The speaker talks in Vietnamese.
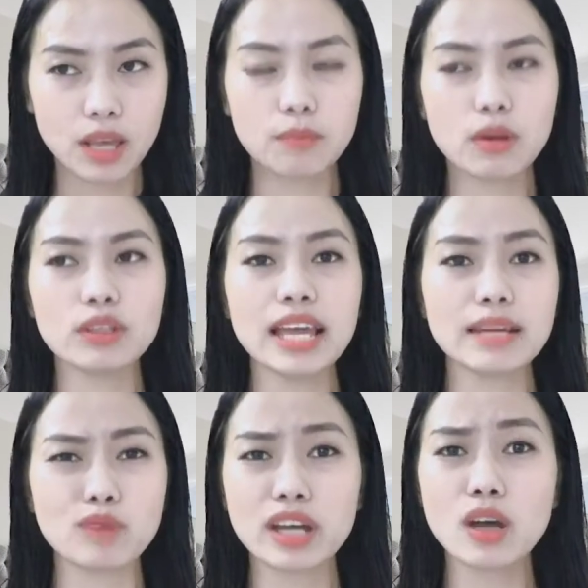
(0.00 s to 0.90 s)
mà nó
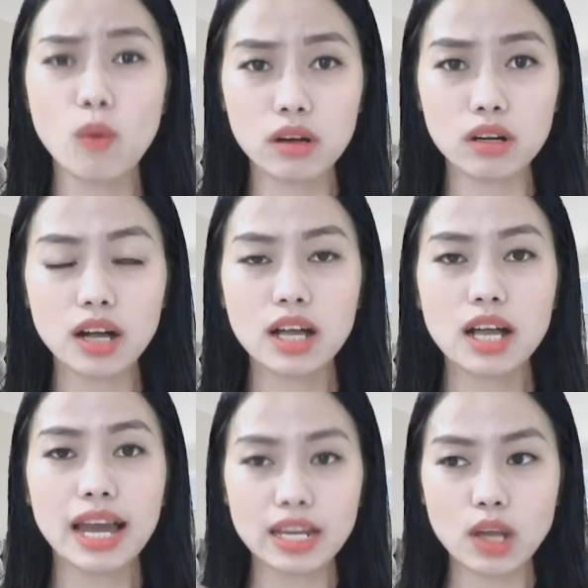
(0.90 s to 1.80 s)
thành một cái câu hứa
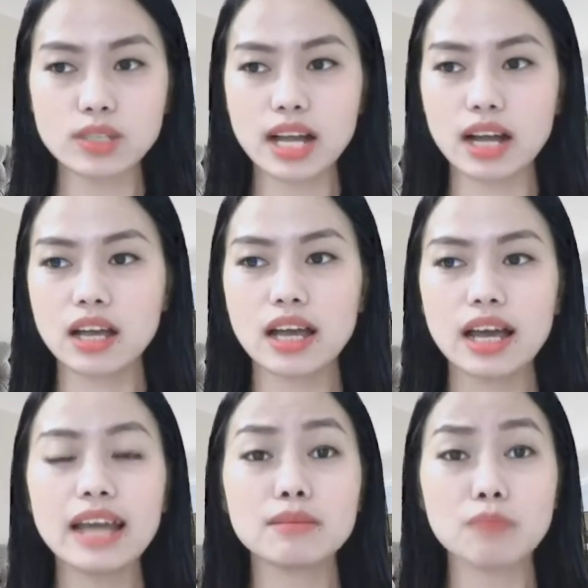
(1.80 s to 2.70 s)
hãy nói rằng
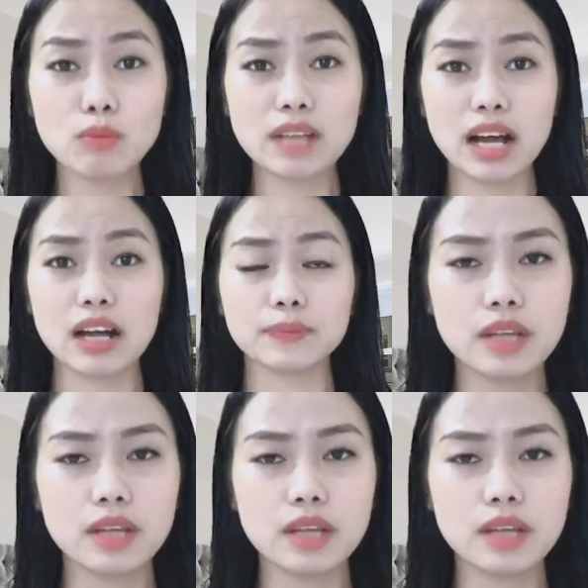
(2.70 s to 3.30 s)
anh mong rằng